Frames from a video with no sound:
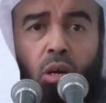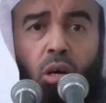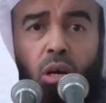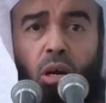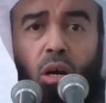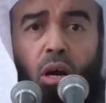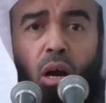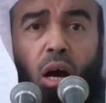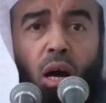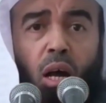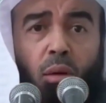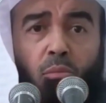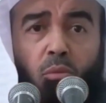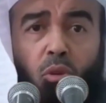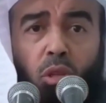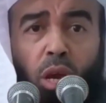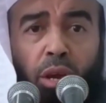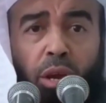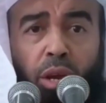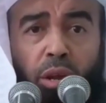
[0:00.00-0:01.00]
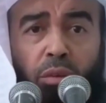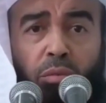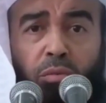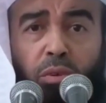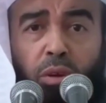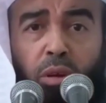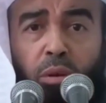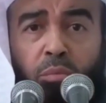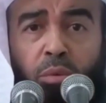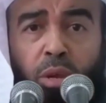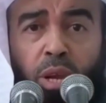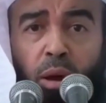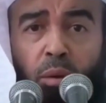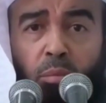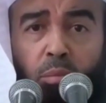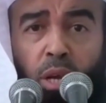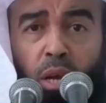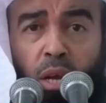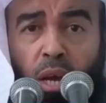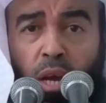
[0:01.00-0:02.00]
قال مطرف بن
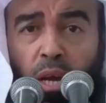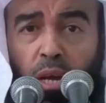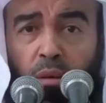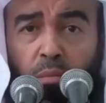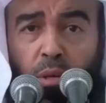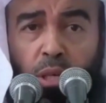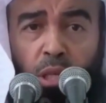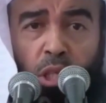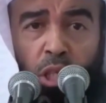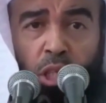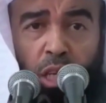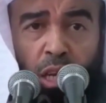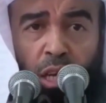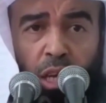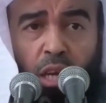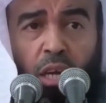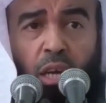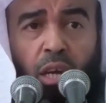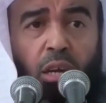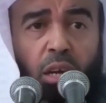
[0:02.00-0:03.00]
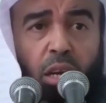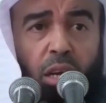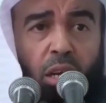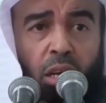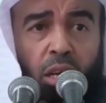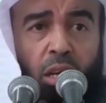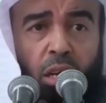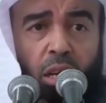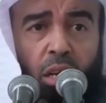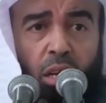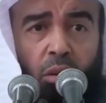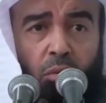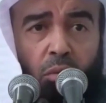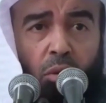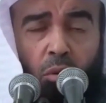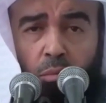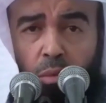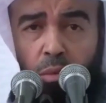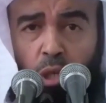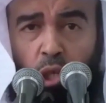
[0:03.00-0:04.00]
عبد الله بن الشخير
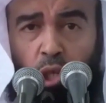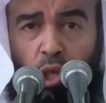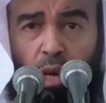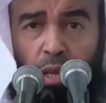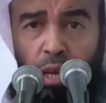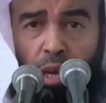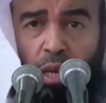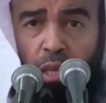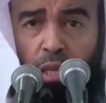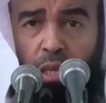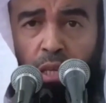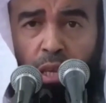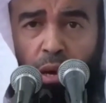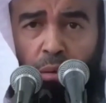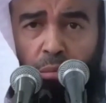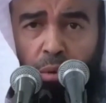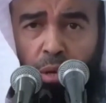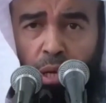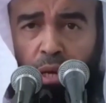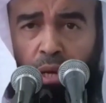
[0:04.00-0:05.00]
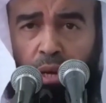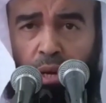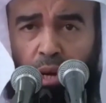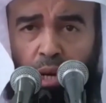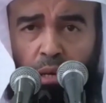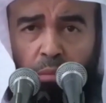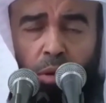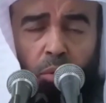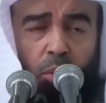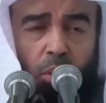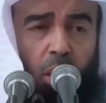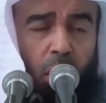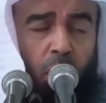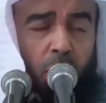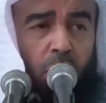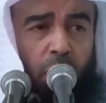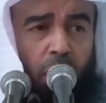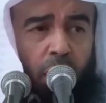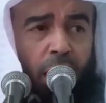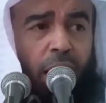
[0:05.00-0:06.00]
وهو من سادات التابعين رحمه
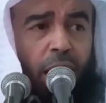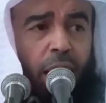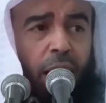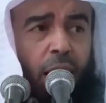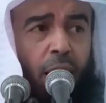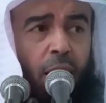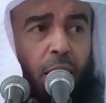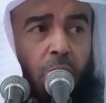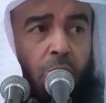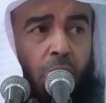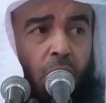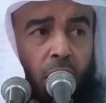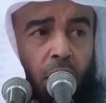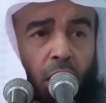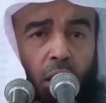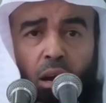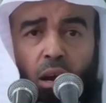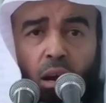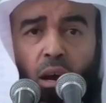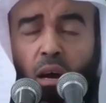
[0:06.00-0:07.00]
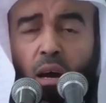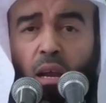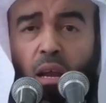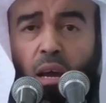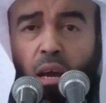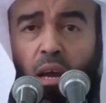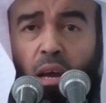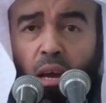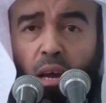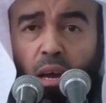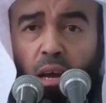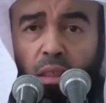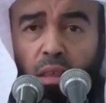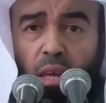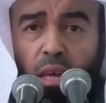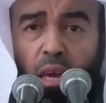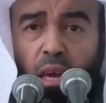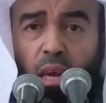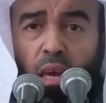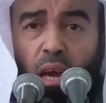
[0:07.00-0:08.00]
الله تعالى قال
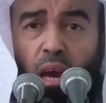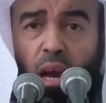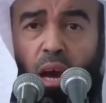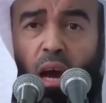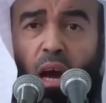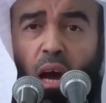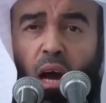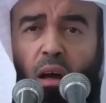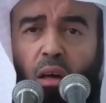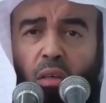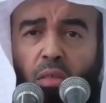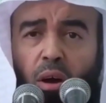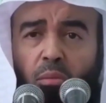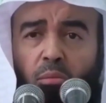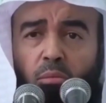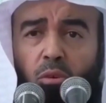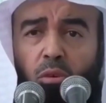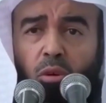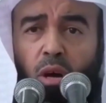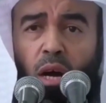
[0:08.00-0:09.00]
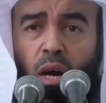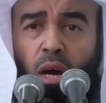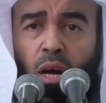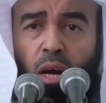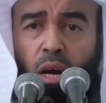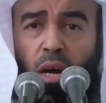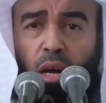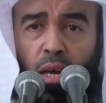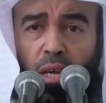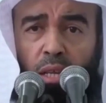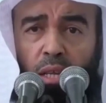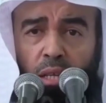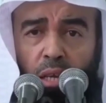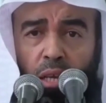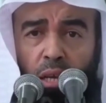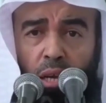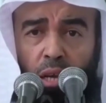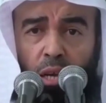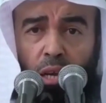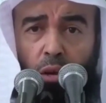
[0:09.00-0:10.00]
هذه أعظم آية
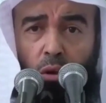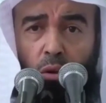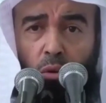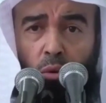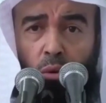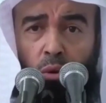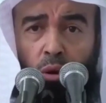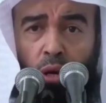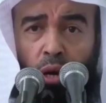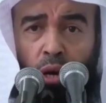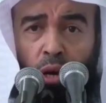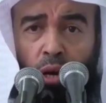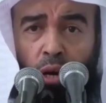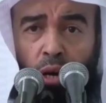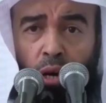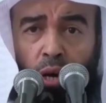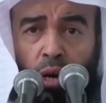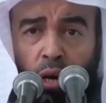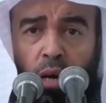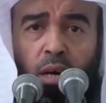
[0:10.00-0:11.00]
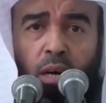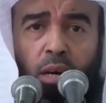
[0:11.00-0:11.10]
للقراء